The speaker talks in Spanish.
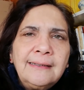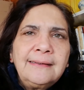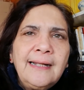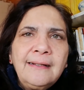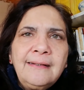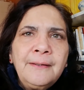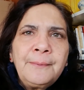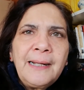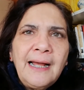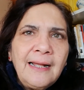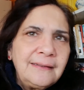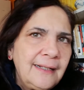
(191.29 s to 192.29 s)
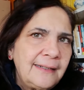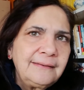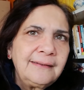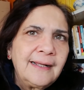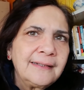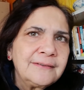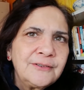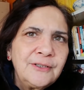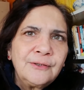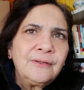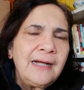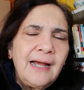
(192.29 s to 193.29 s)
Nadie va al
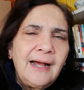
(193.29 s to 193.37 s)
gimnasio